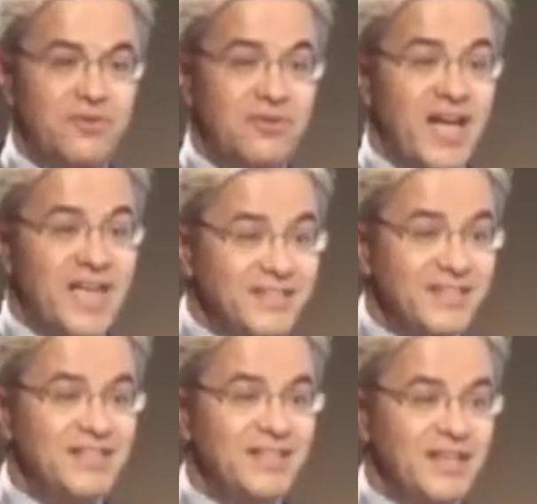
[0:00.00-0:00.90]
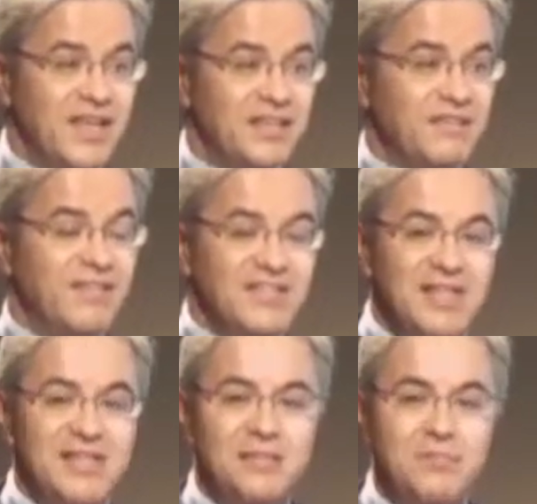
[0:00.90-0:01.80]
IT et qui ne
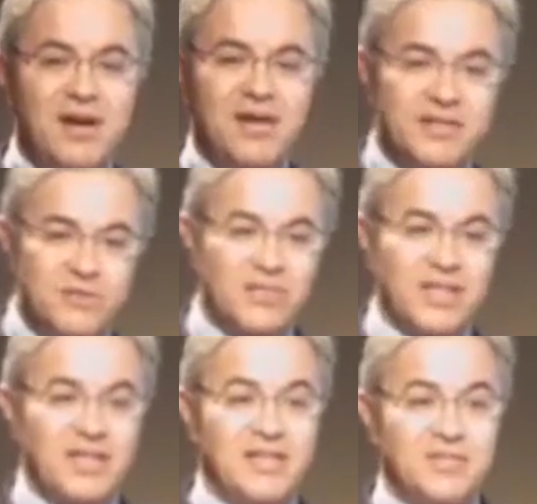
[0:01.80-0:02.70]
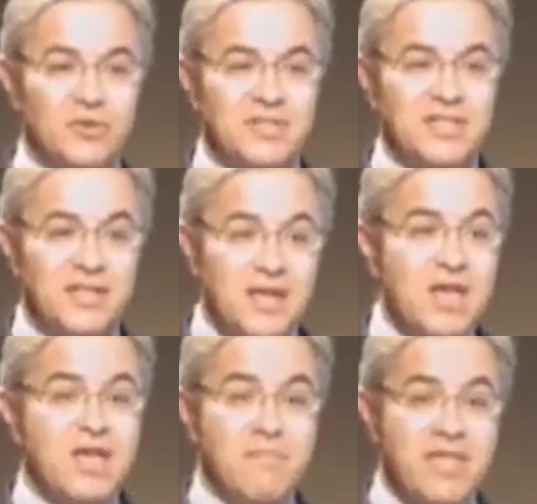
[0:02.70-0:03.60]
facilitent pas les entrées et les sorties.
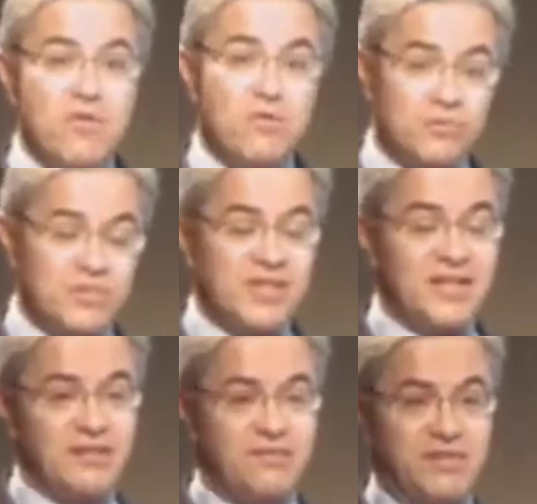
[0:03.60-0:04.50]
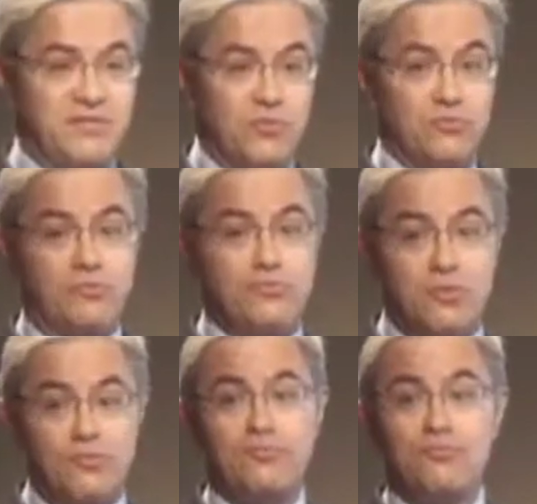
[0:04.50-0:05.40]
Mais on constate effectivement de plus en
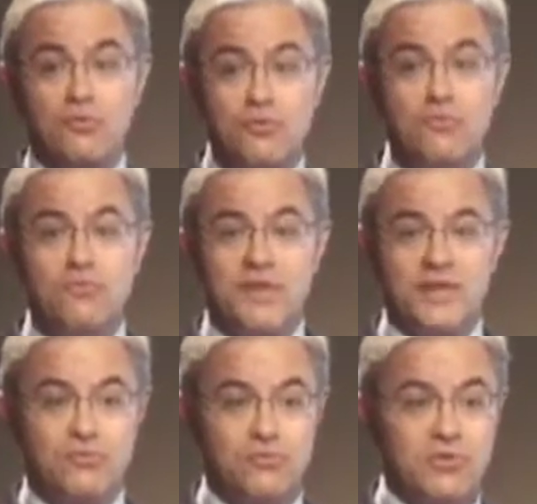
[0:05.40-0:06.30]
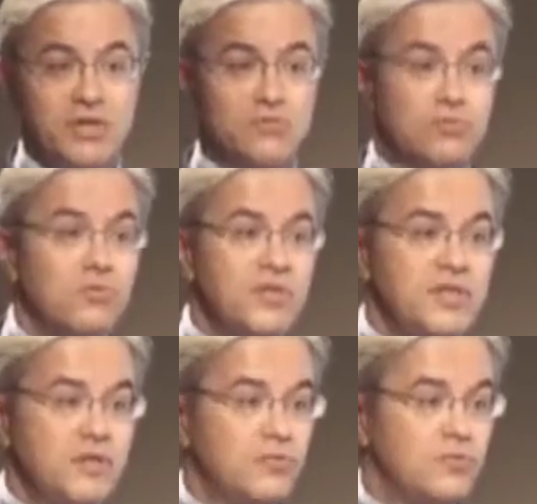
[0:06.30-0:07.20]
plus une ouverture et donc nos
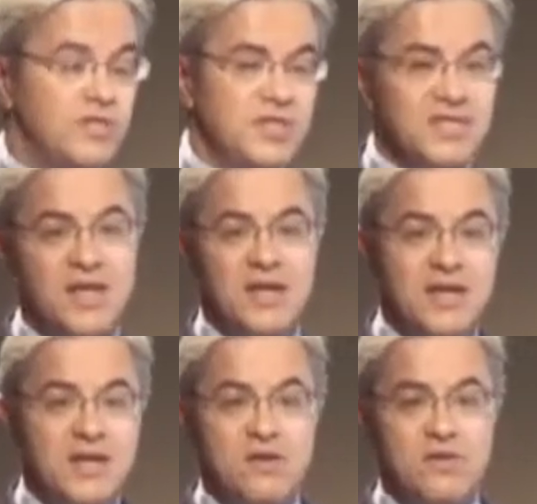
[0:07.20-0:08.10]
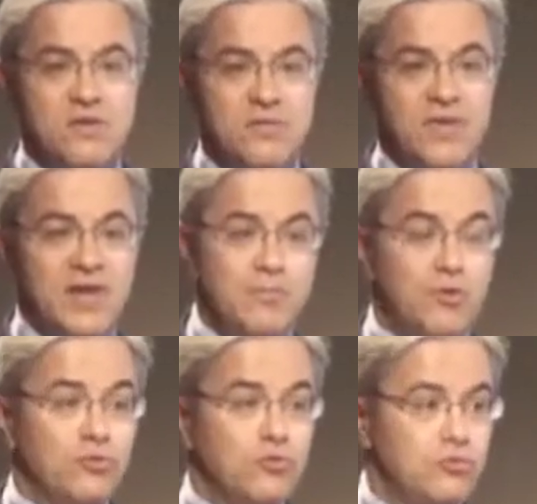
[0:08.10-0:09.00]
clients nous disent les
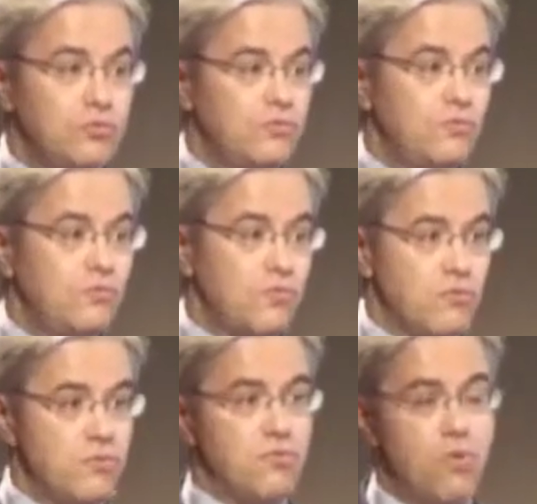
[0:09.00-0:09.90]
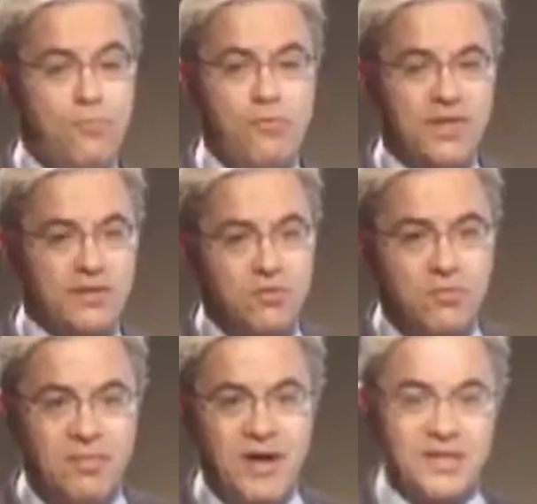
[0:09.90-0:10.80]
portes s'ouvrent, on peut maintenant en
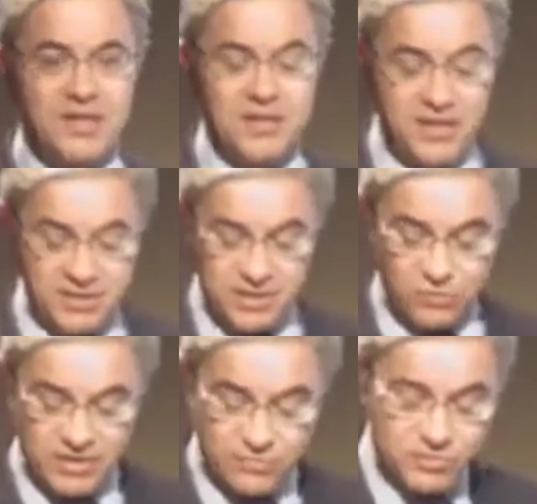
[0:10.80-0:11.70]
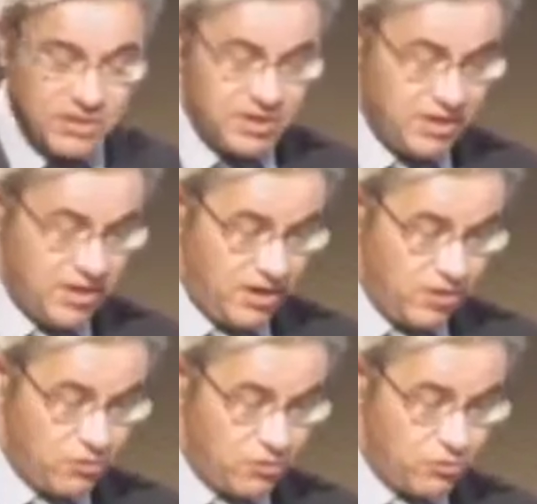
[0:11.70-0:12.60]
parler, essayons d'avancer
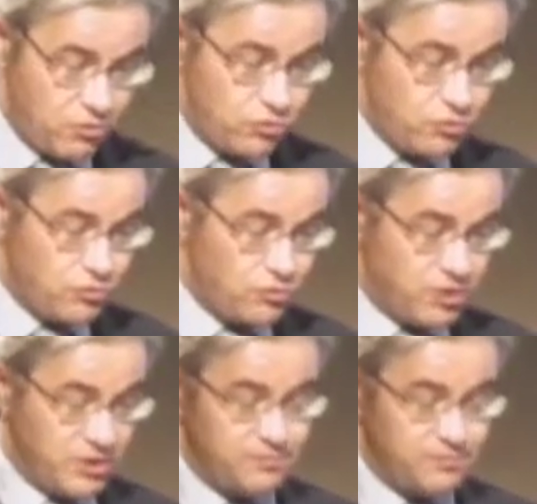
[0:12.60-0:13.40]
sur le sujet.